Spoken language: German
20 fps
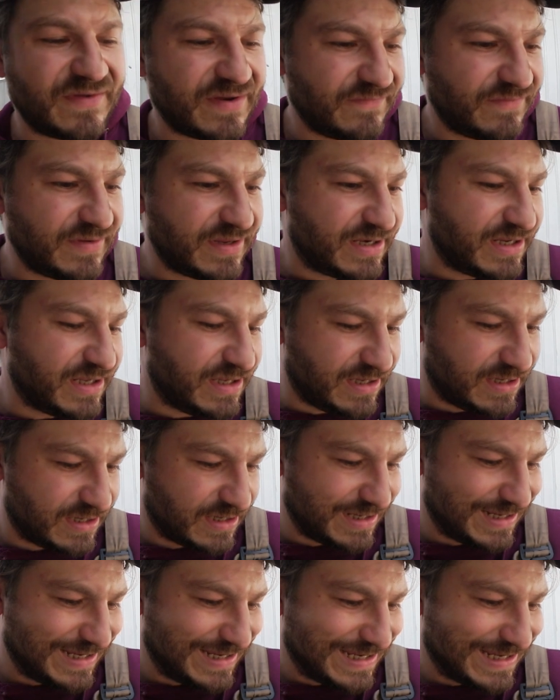werden wir die
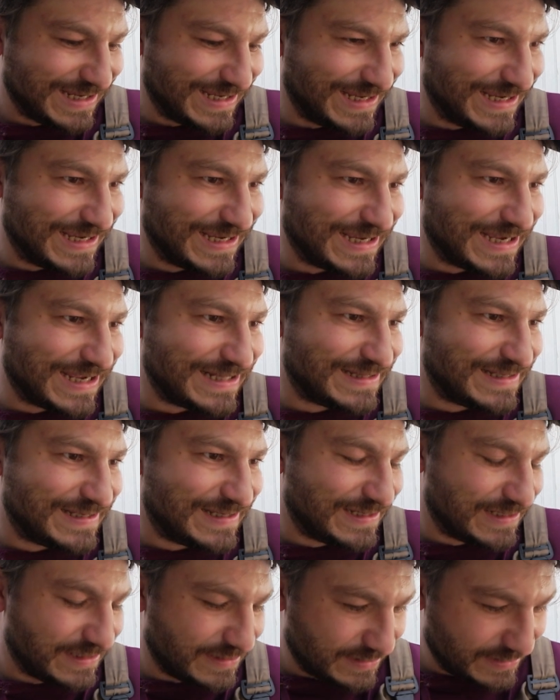
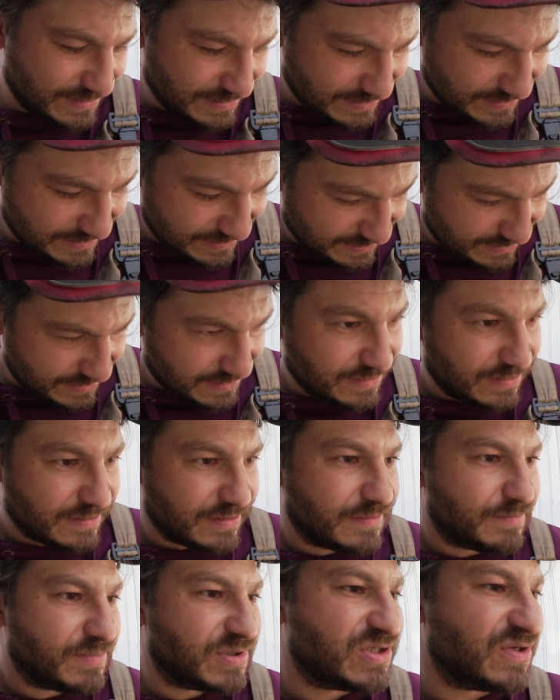Rad...
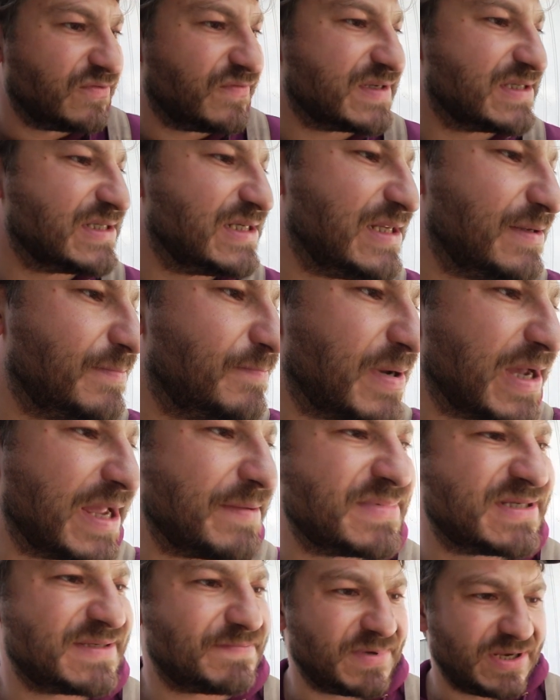beziehungsweise die
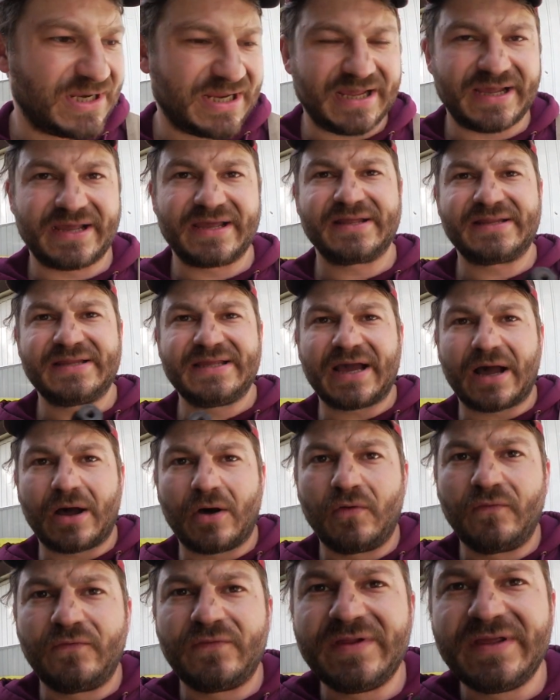Bremsbeläge, die ja
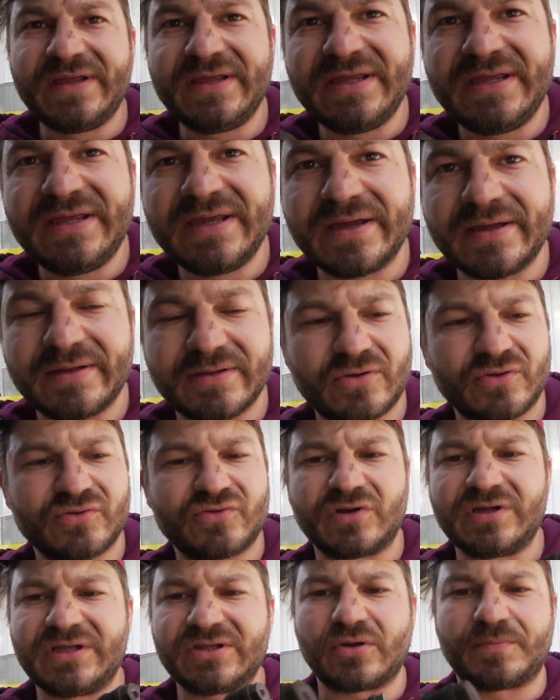aufliegen hier,
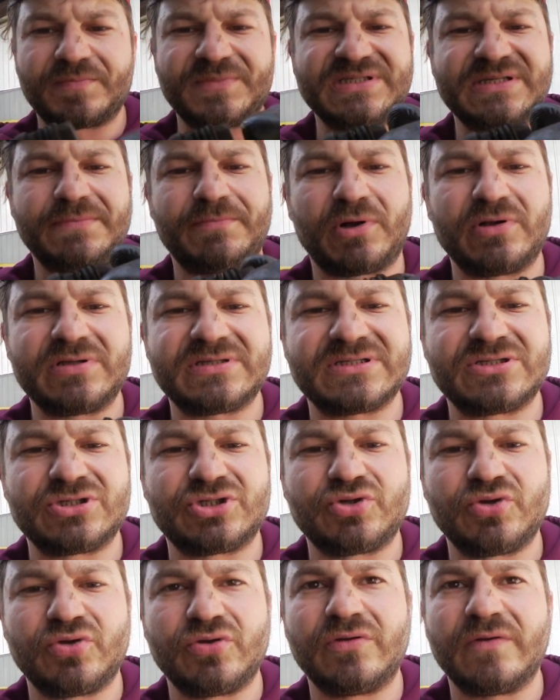kontrolliert, ob diese Bolzen
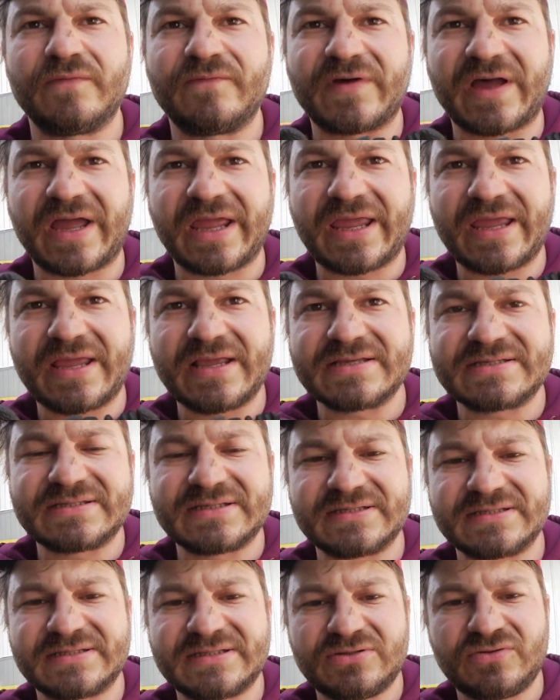schön freigängig
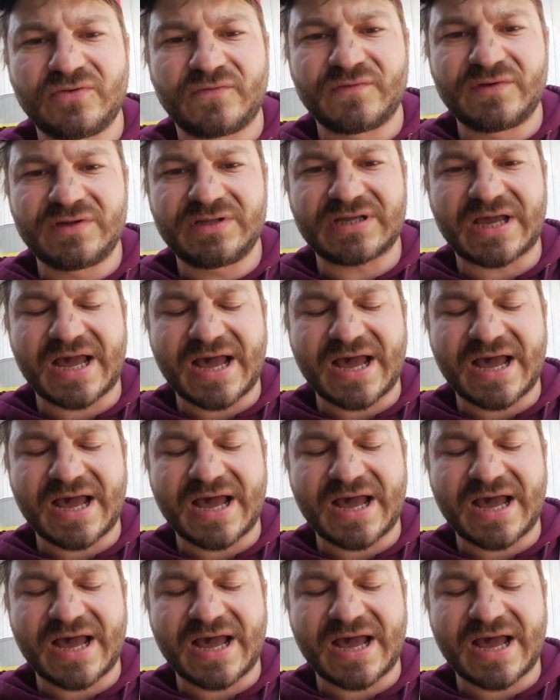sind. Die dürfen nicht